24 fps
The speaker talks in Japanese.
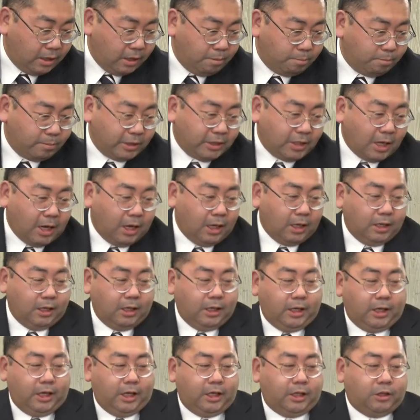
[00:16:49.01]
また、
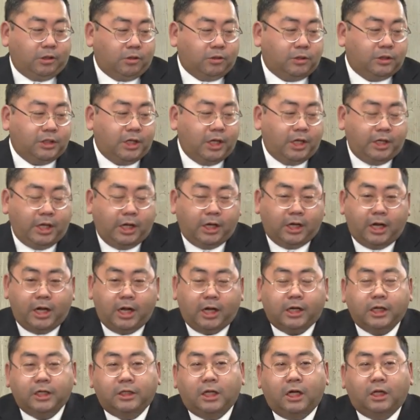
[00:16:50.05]
えーと、と正殿が
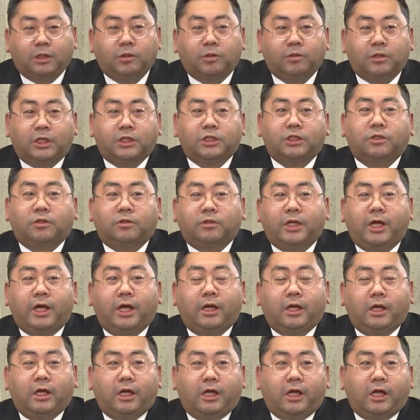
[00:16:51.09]
焼けた後ですの
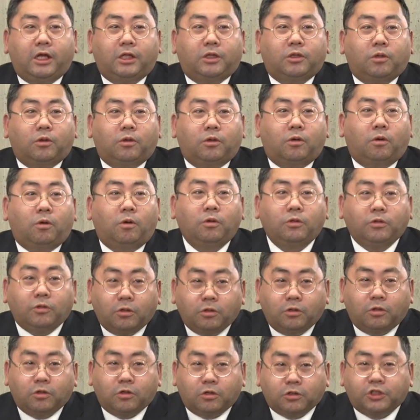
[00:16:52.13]
でえっと、本
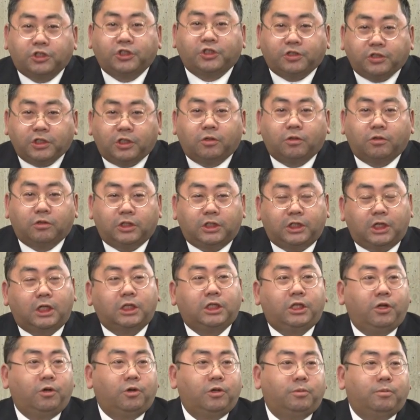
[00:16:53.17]
当の露出以降になっ
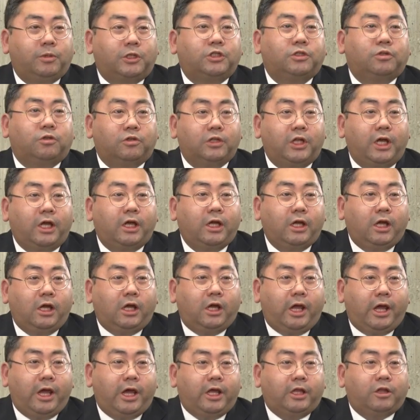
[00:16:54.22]
ておりますので、
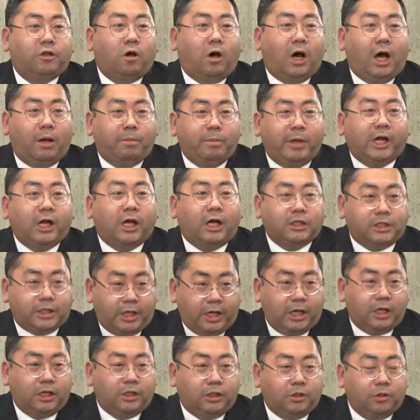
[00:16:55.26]
えっと、雨
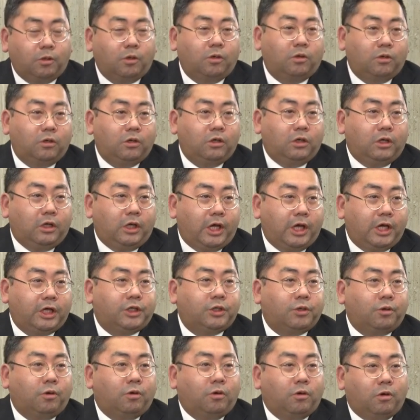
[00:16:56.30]
風の影
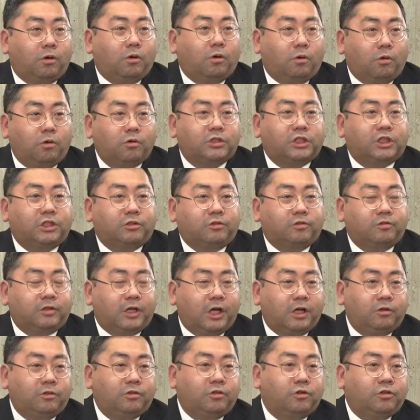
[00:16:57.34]
響を大きく受
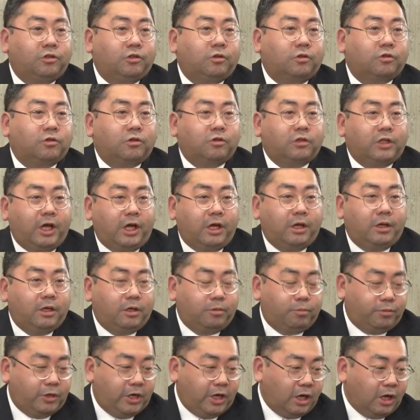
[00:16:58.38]
けるということで、
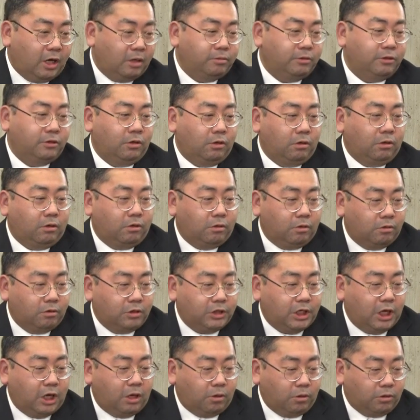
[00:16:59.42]
プレハブの大
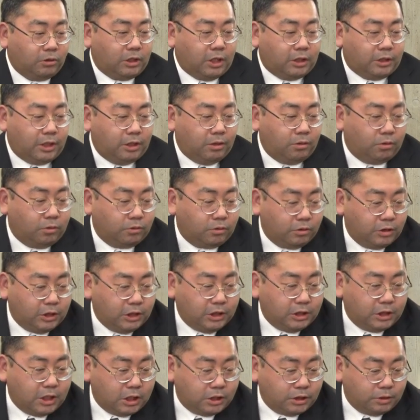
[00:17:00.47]
イヤを建てること
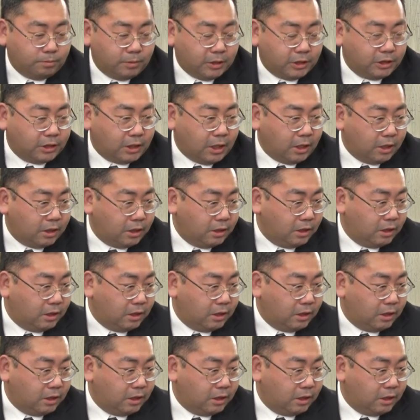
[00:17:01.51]
にいたしました。